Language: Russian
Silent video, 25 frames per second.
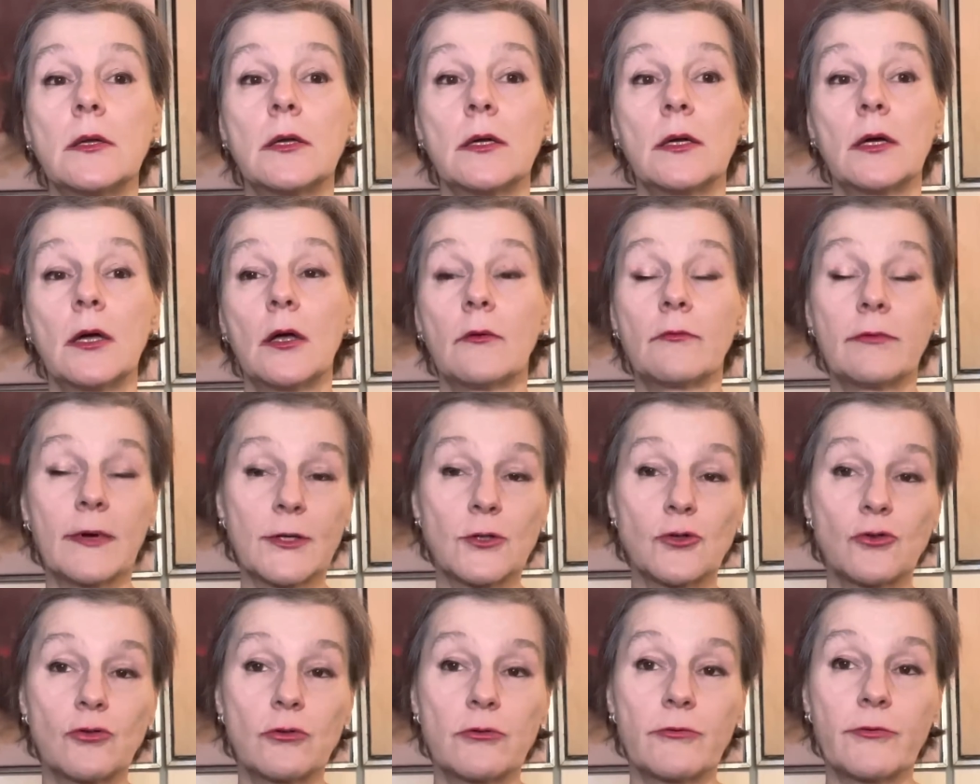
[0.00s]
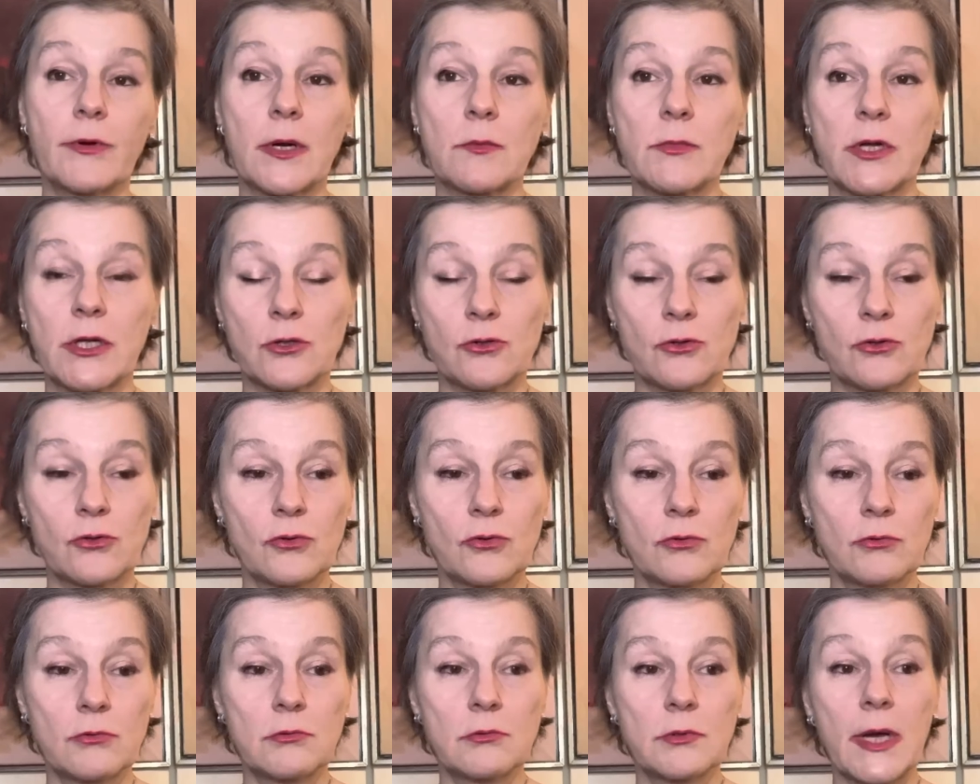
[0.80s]
э, вашу
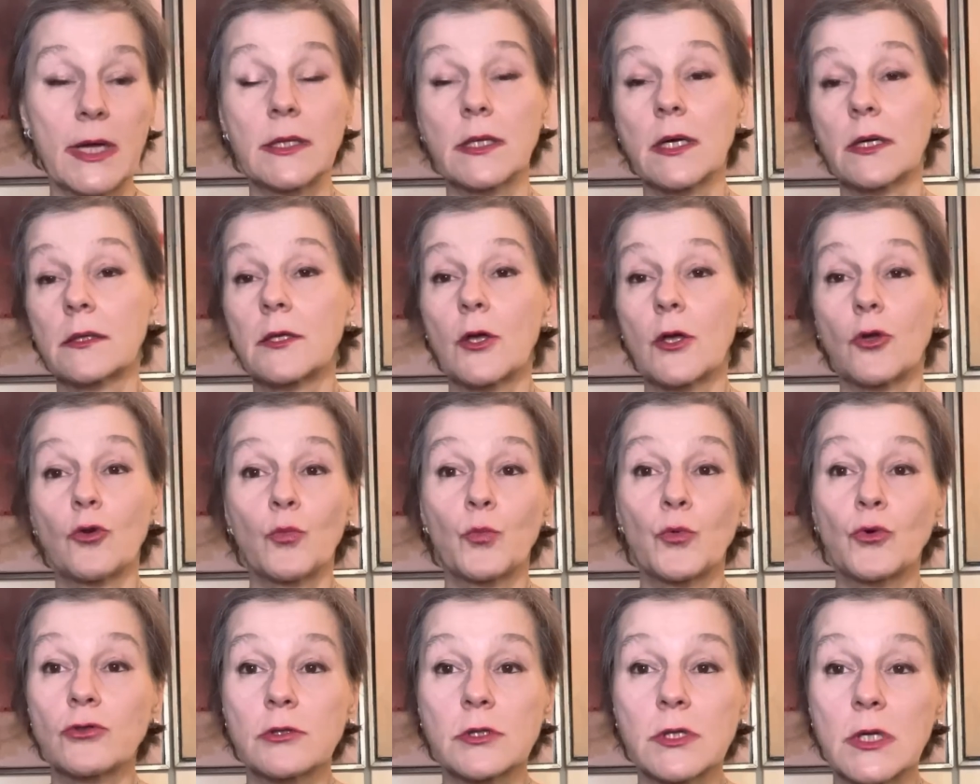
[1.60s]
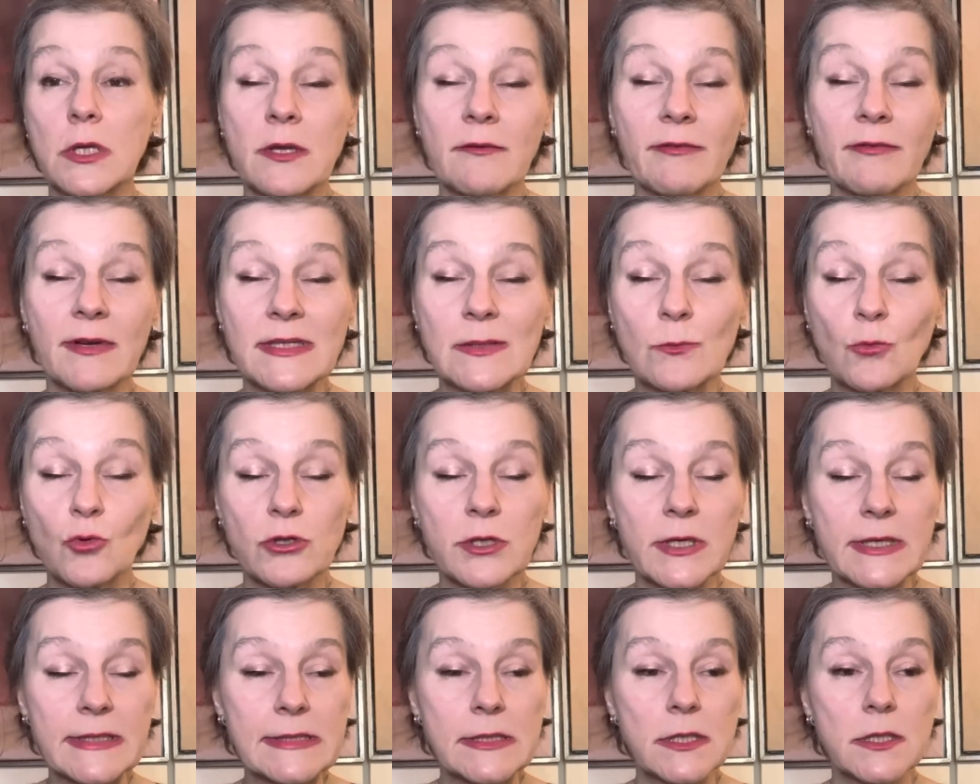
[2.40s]
информацию, а иногда ее просто
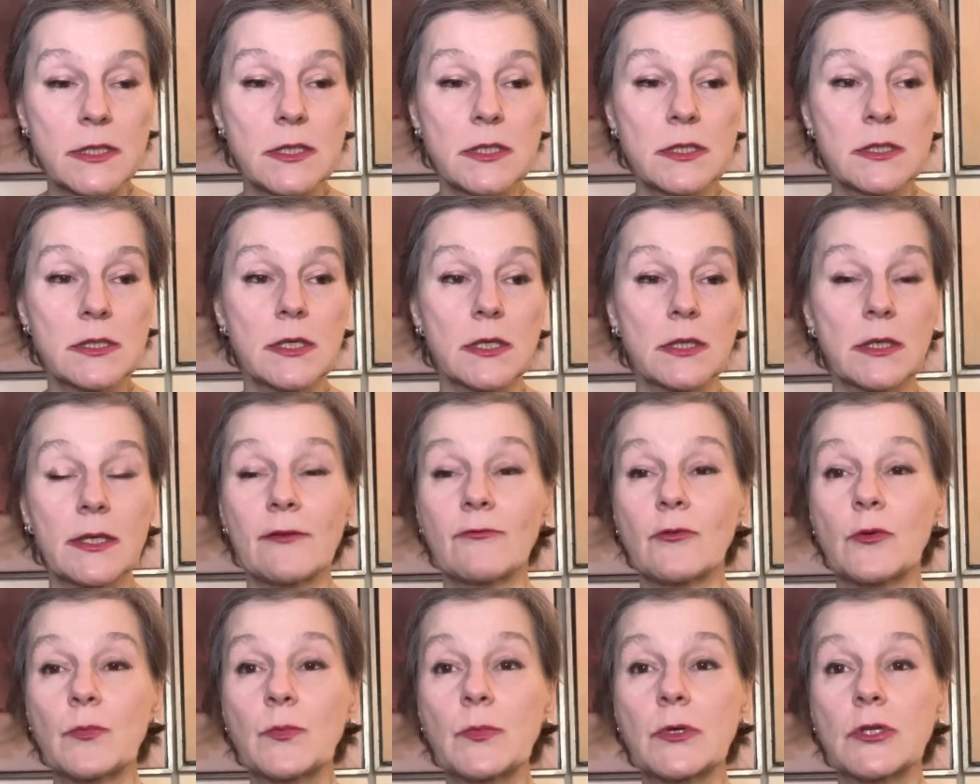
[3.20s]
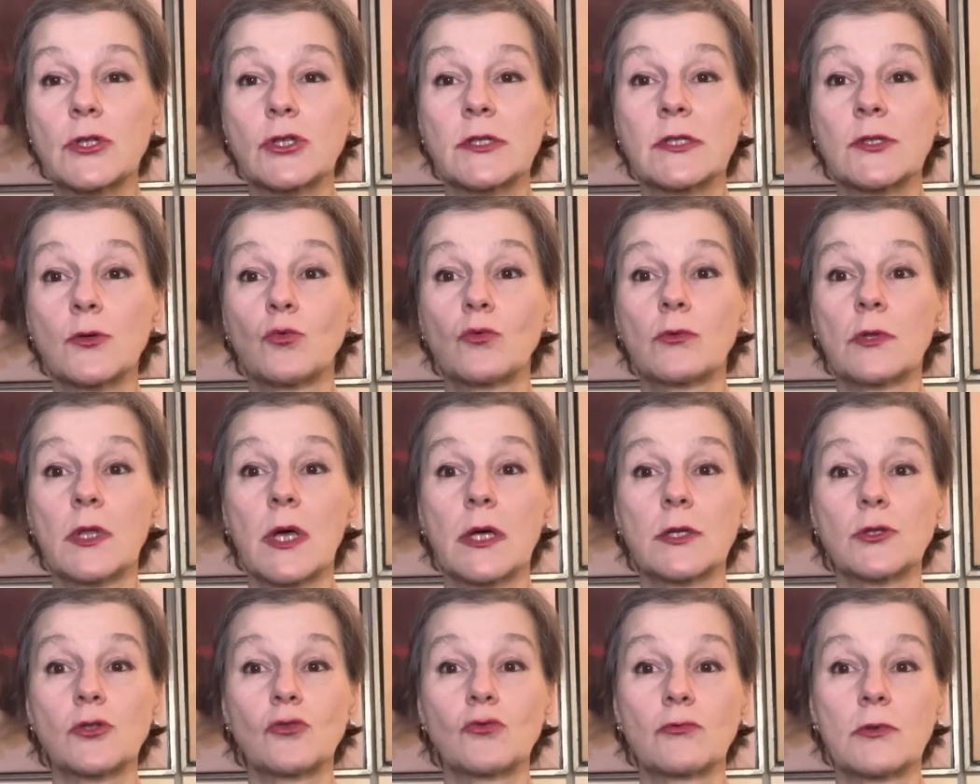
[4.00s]
невозможно оценить, когда вы пишете «у
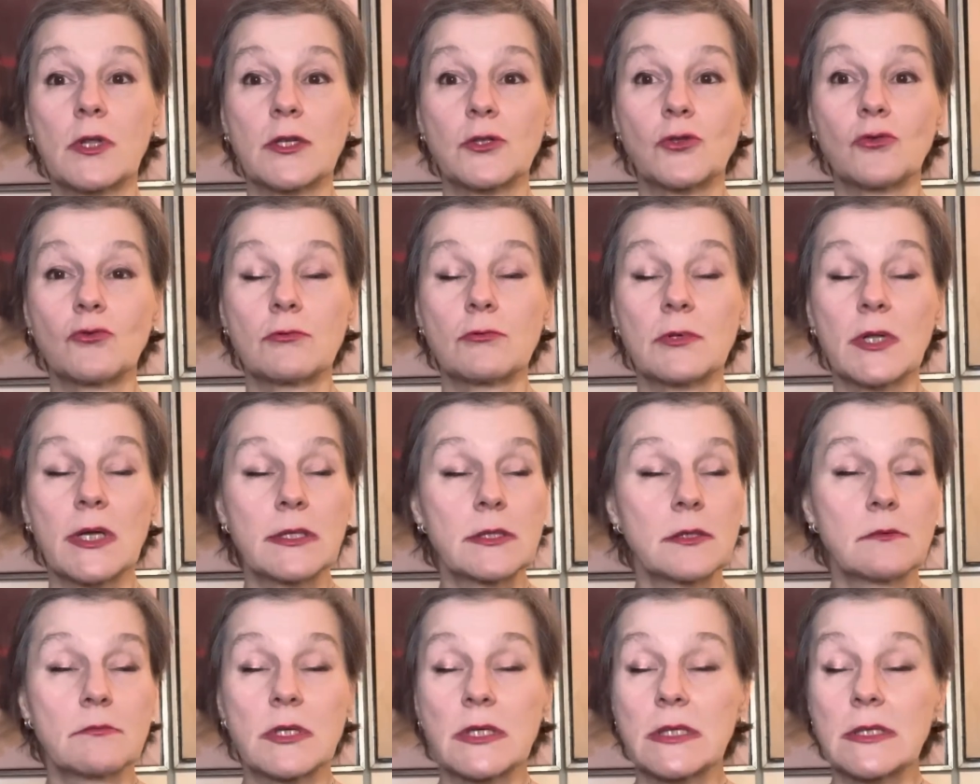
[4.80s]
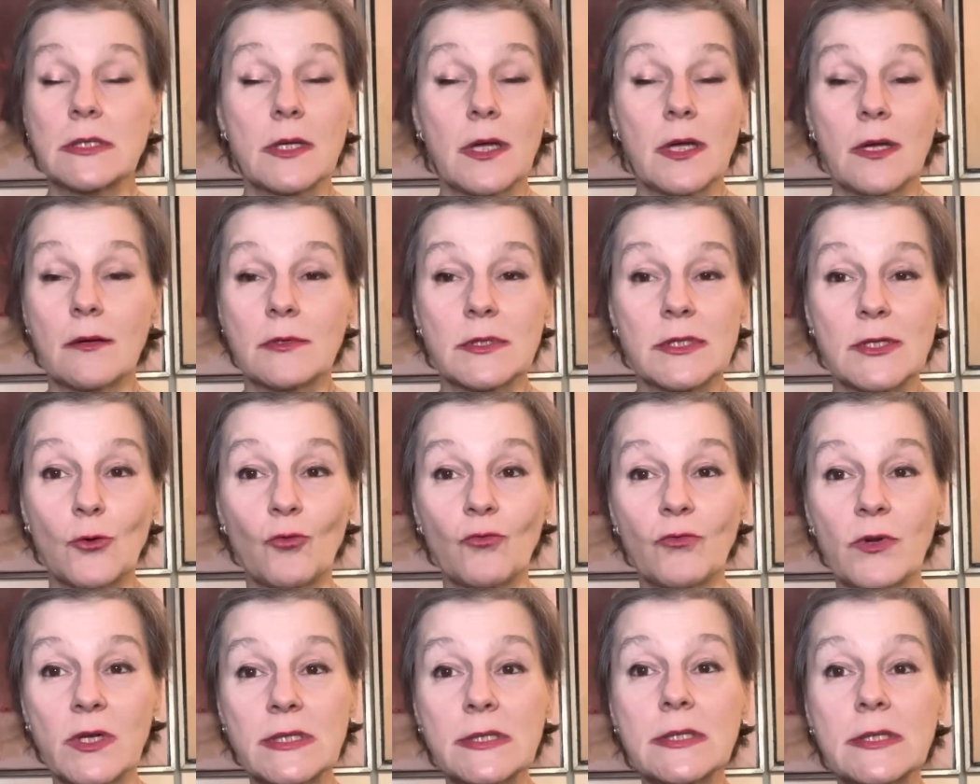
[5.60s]
нас, у нас, у нас», мы не знаем, где у
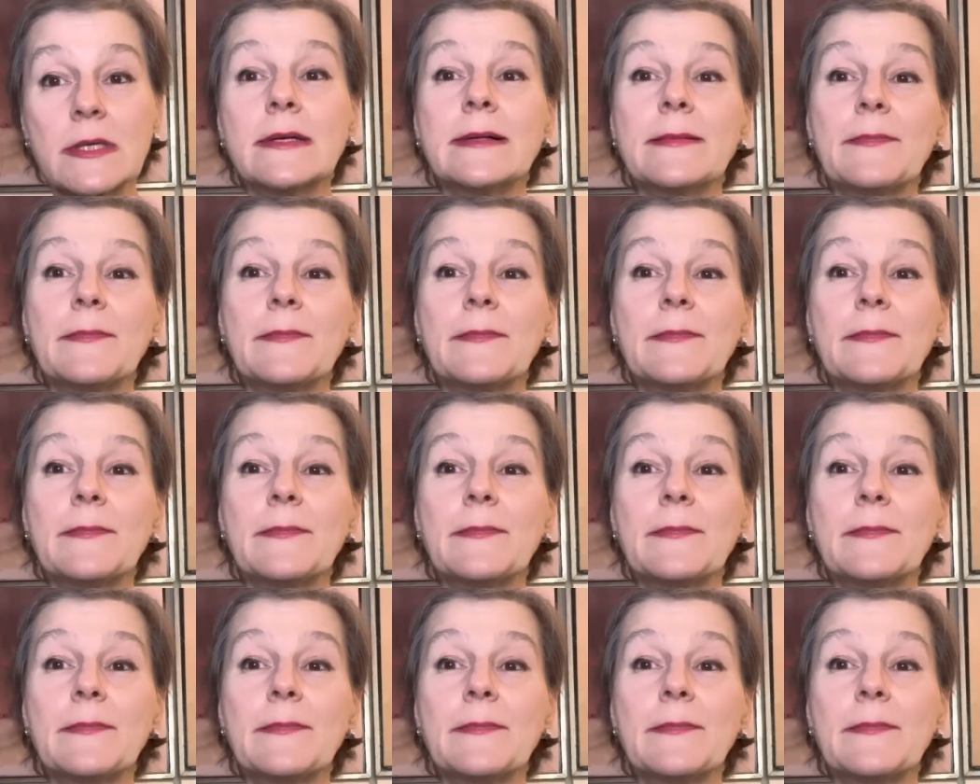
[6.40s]
вас.